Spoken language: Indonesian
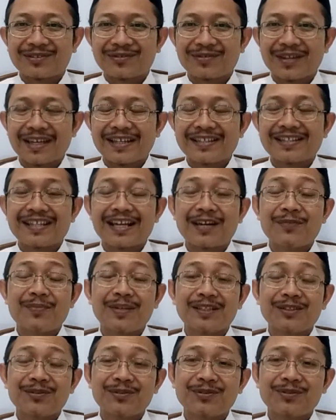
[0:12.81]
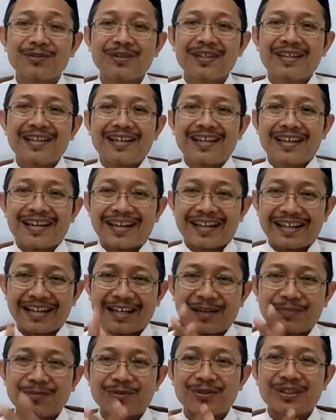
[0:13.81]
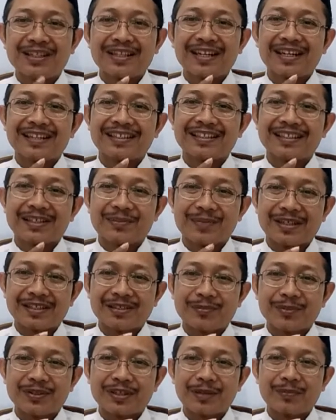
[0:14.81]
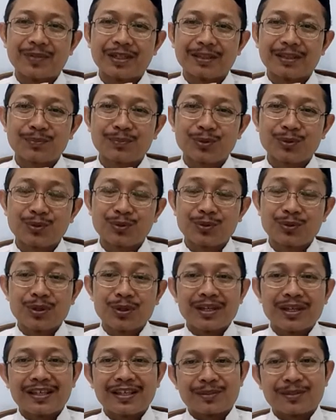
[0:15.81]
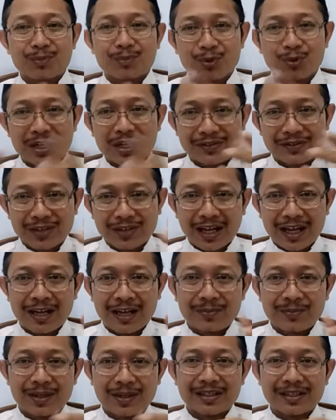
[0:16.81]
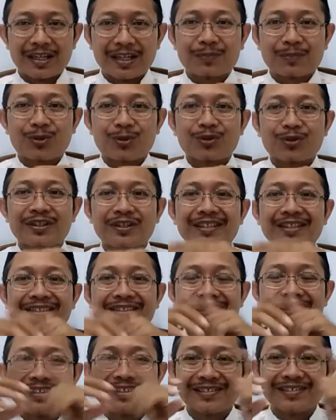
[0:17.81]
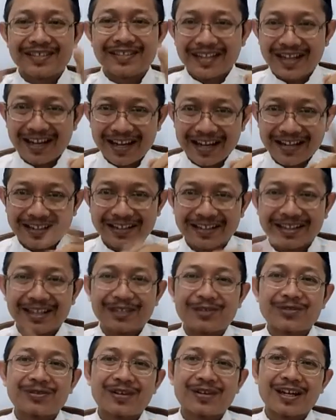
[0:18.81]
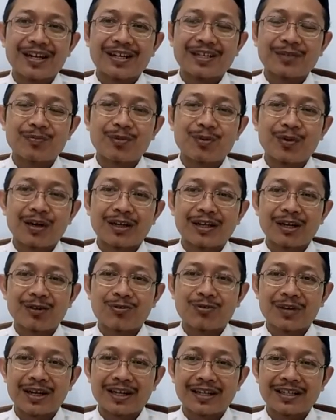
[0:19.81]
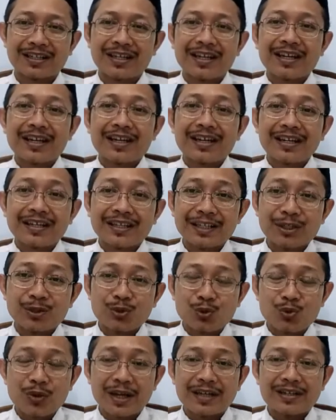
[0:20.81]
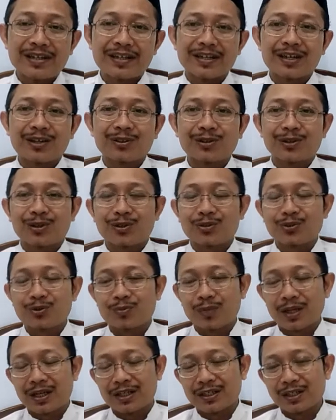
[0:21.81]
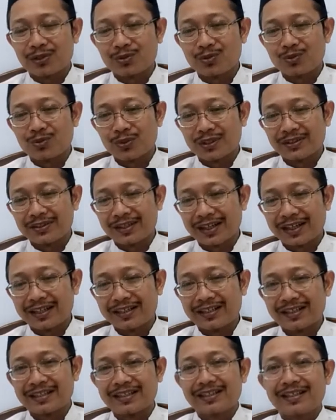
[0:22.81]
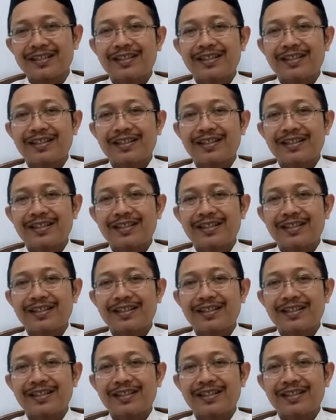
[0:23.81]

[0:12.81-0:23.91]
Wahai sahabatku, alhamdulillah kita masih bisa bertemu. Semoga sahabat dalam kondisi sehat dan juga di bawah naungan lindungan dari Allah Subhanahu wa taala.